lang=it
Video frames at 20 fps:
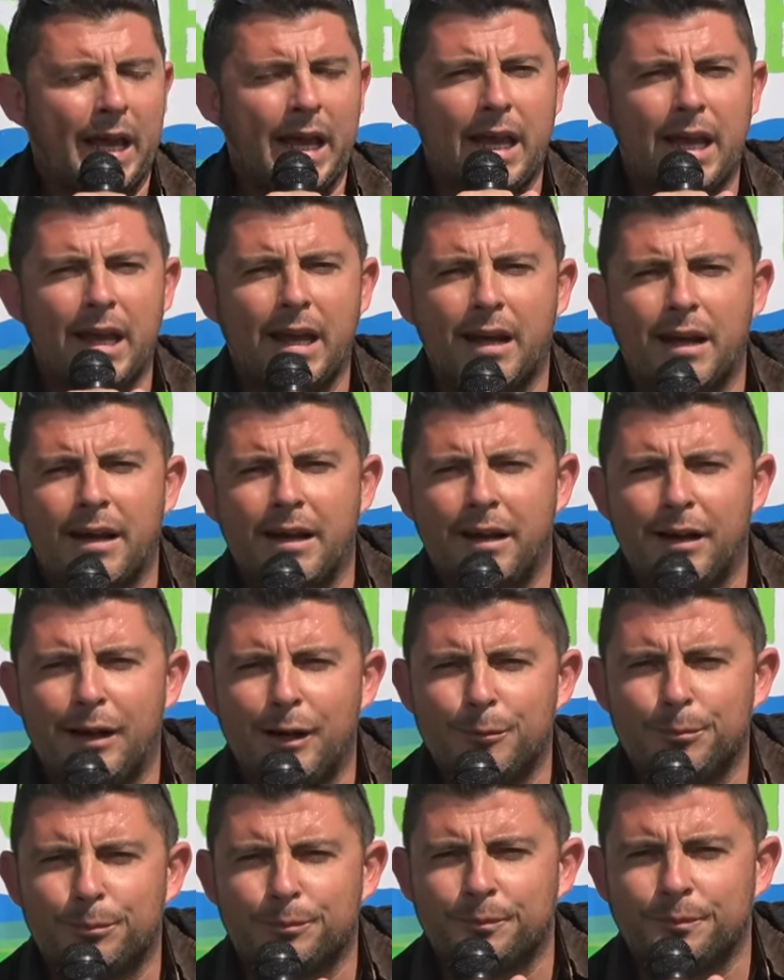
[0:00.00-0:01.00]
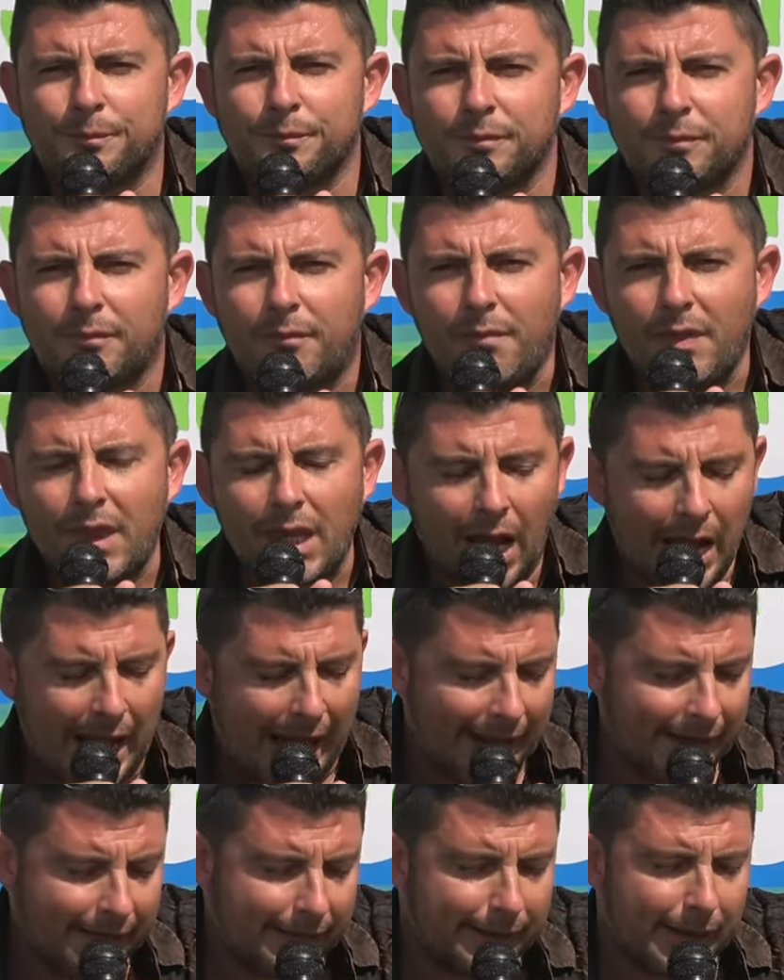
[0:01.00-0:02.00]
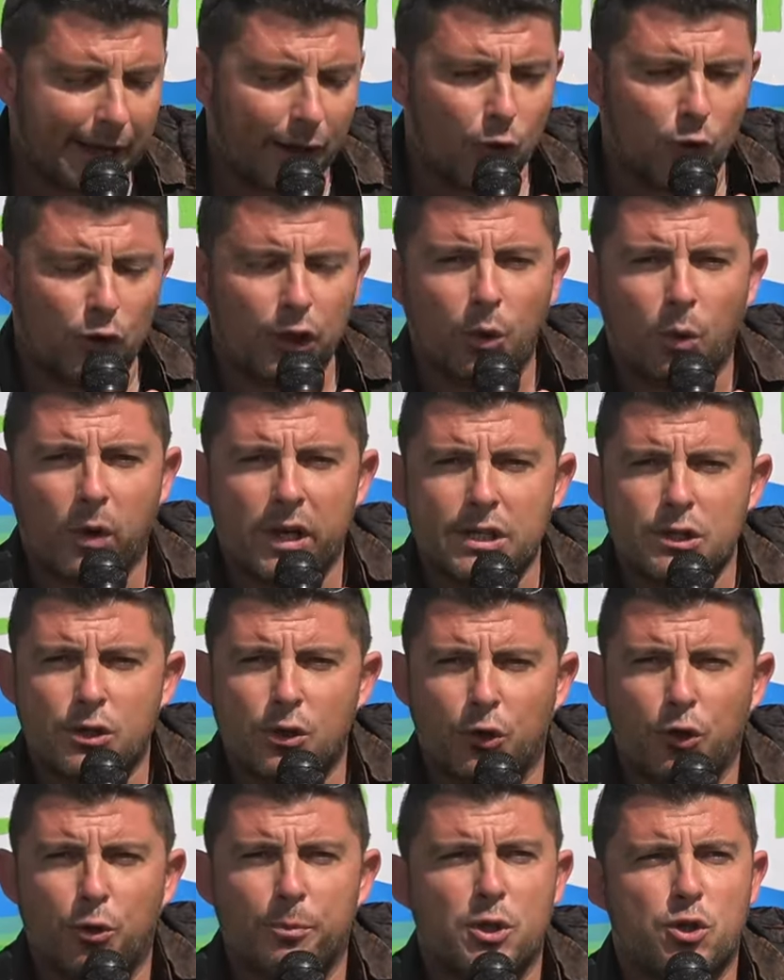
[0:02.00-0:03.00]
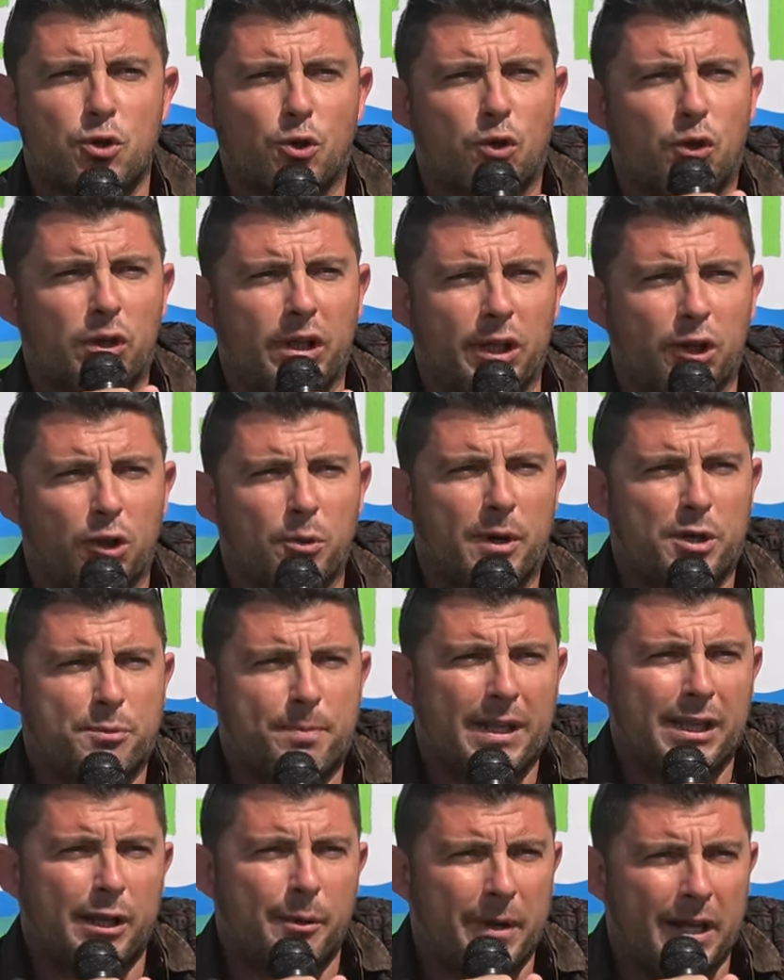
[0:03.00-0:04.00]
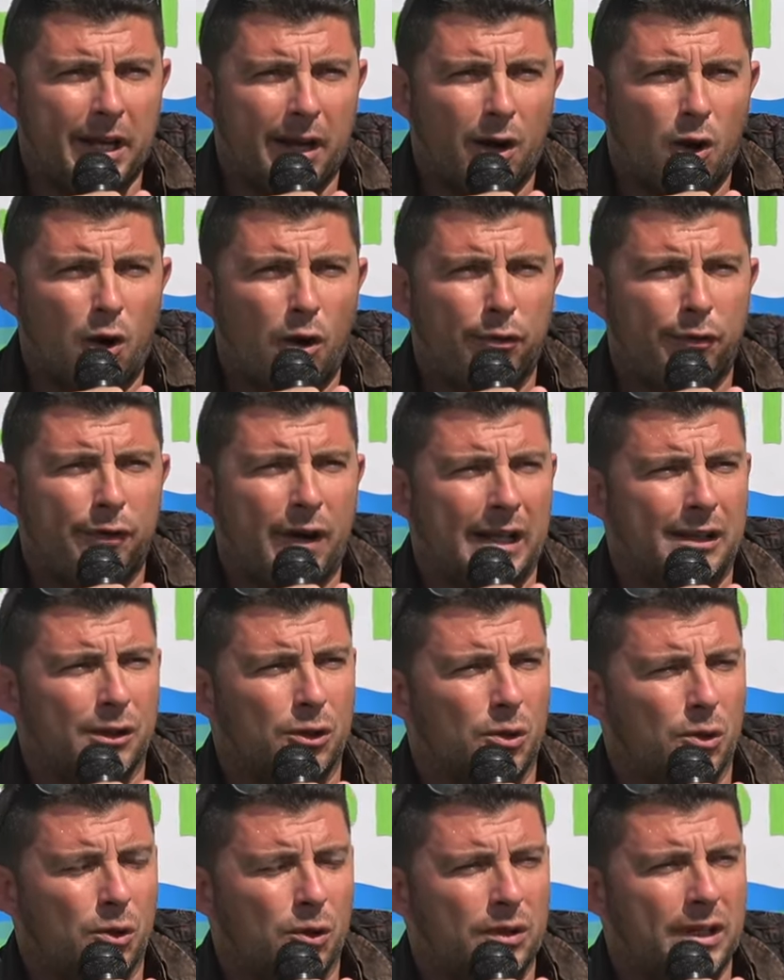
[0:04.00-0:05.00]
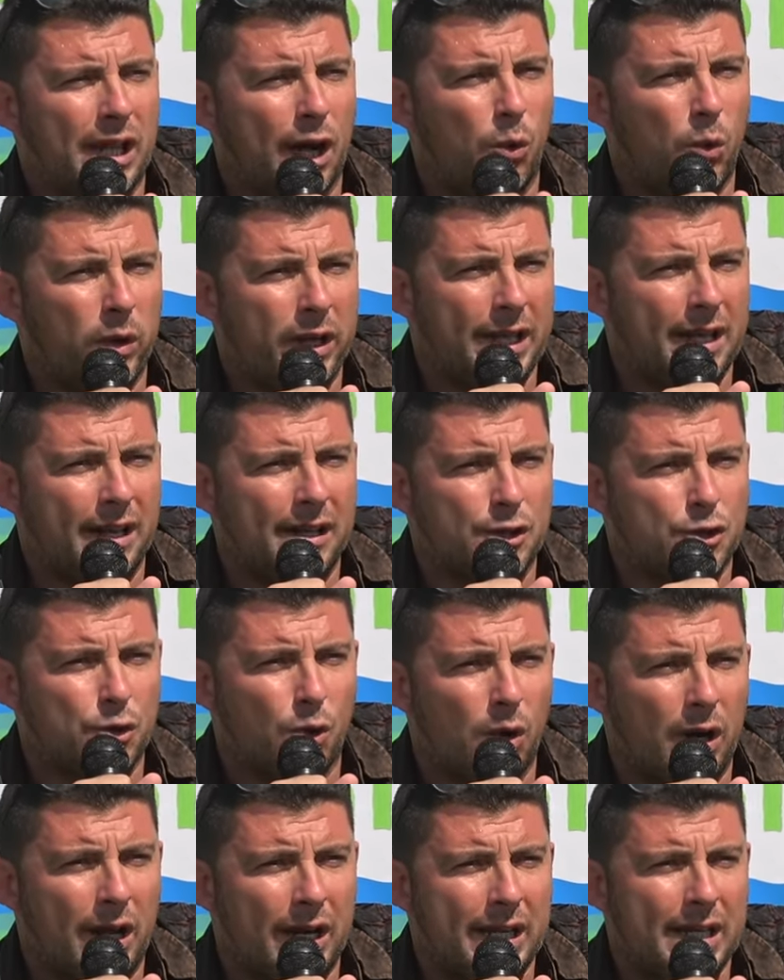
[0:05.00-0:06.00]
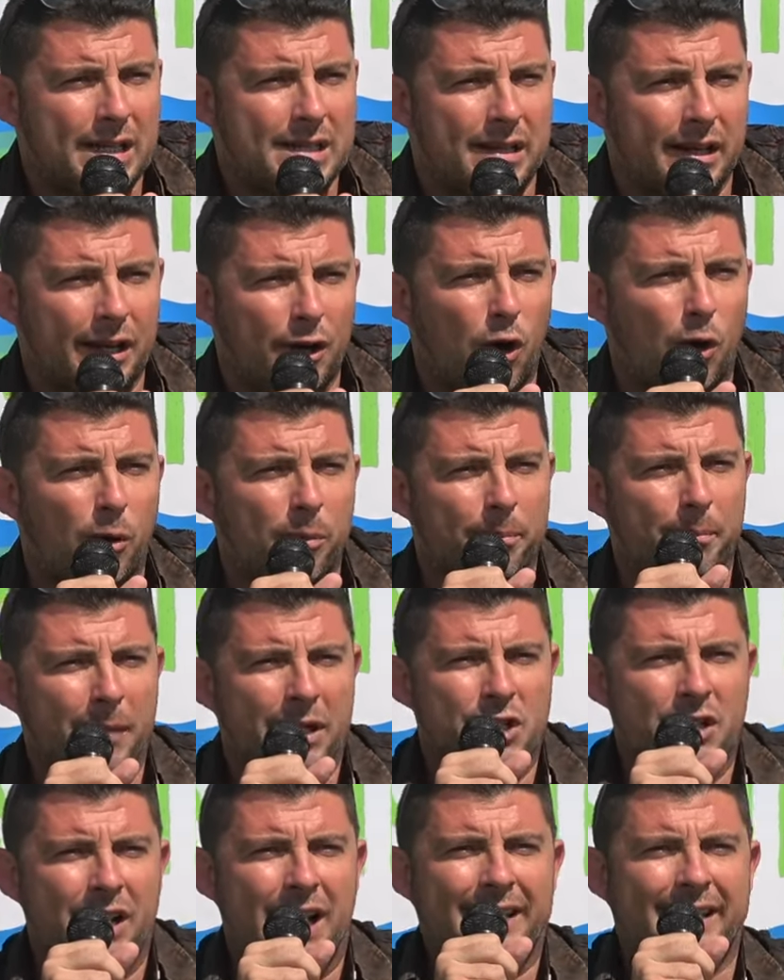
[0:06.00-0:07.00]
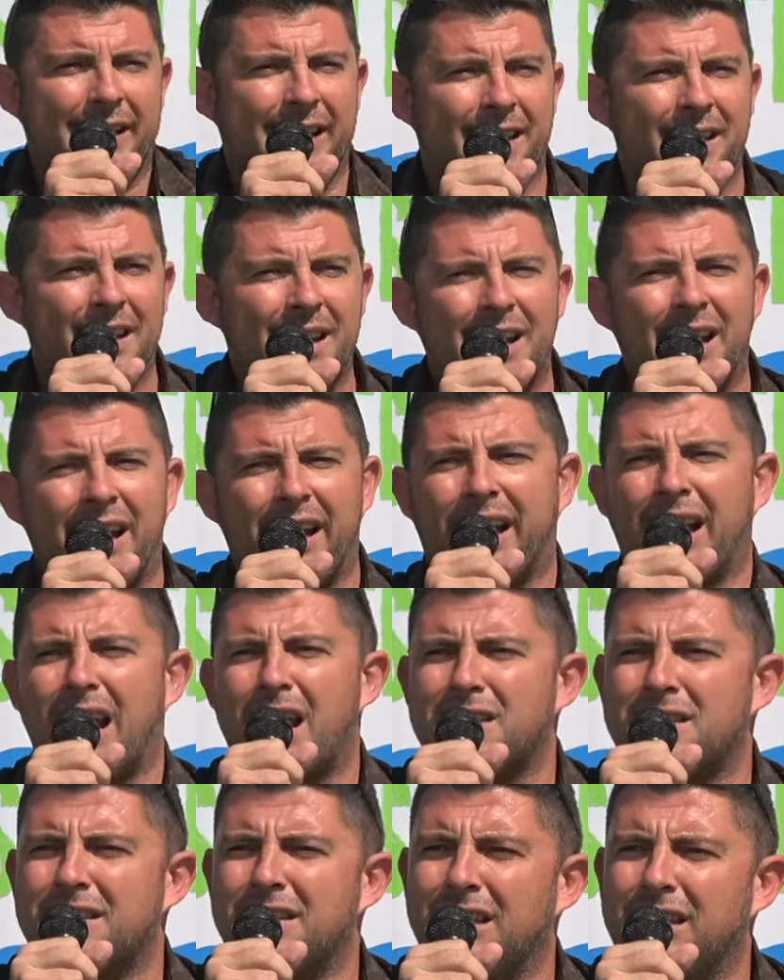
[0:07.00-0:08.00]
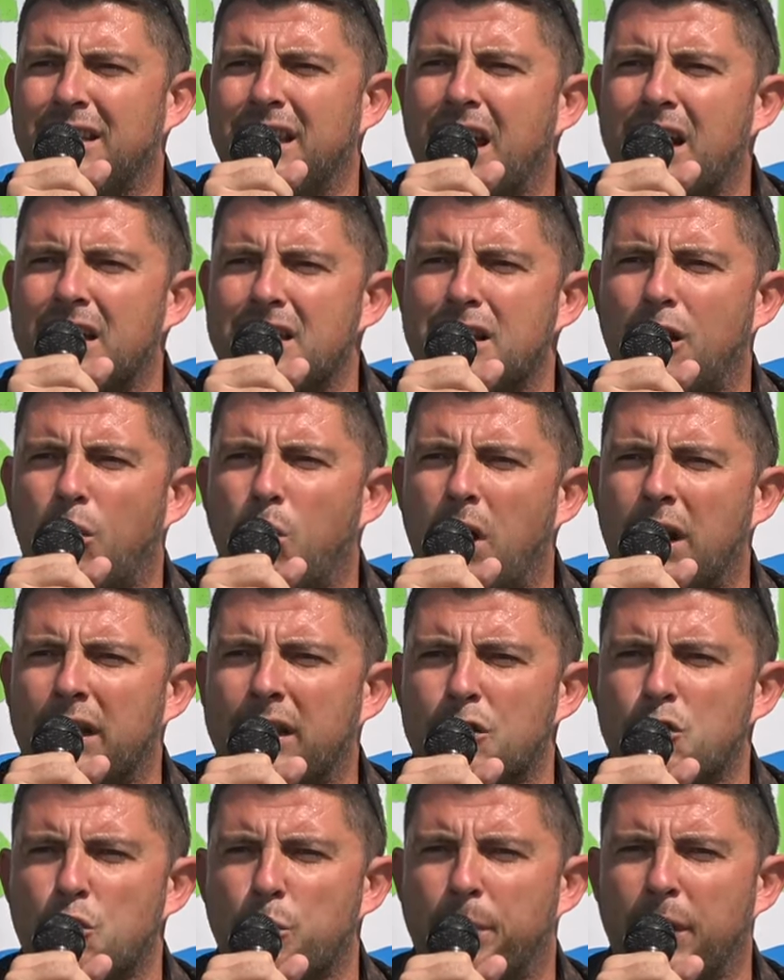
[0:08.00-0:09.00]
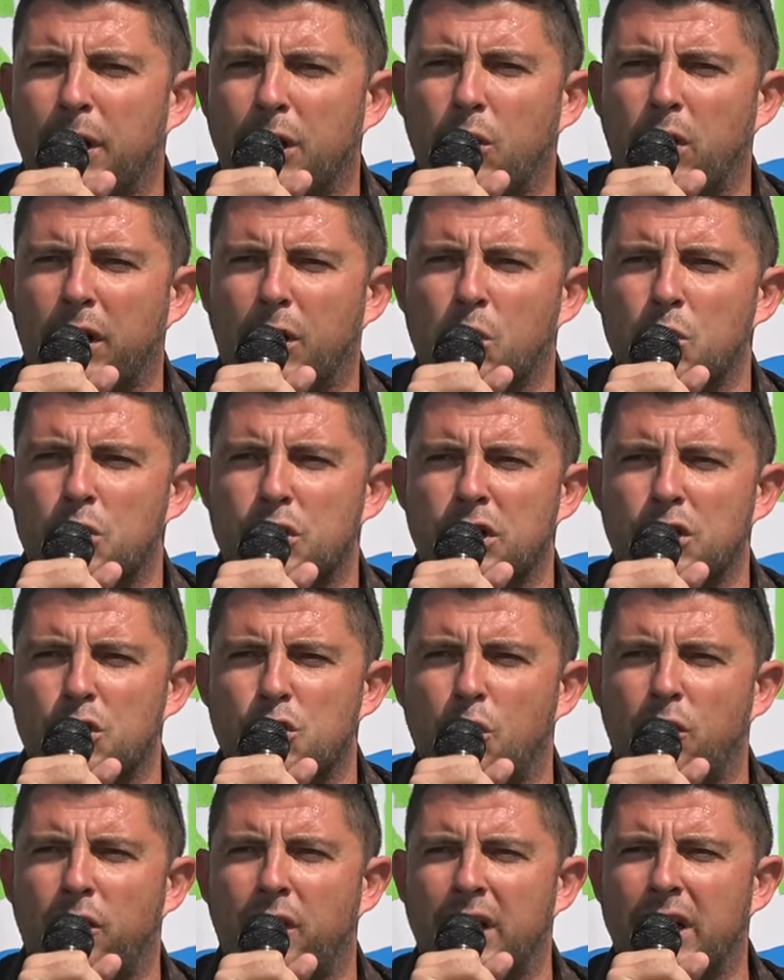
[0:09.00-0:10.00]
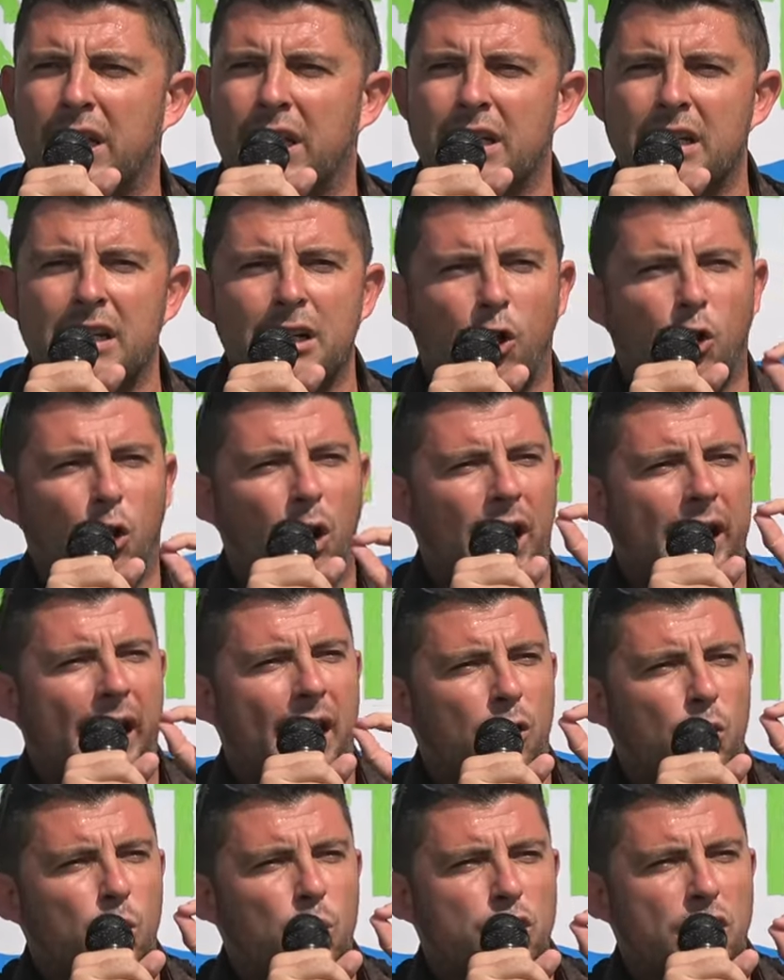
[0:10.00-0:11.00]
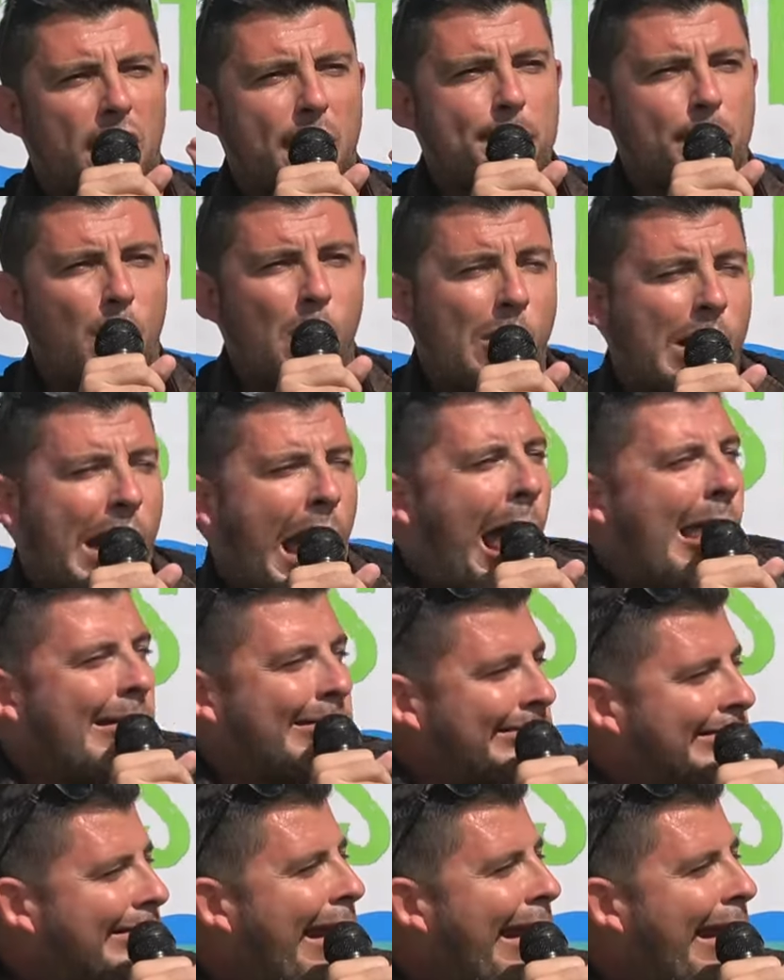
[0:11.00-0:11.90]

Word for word: E, um, All'interno di questo io mi sono detto, ma aspetta bene, ho fatto da guida alle scolaresche, no? Immaginate le classi di terza, quarta superiore con sti giovani con la cannuccia in bocca?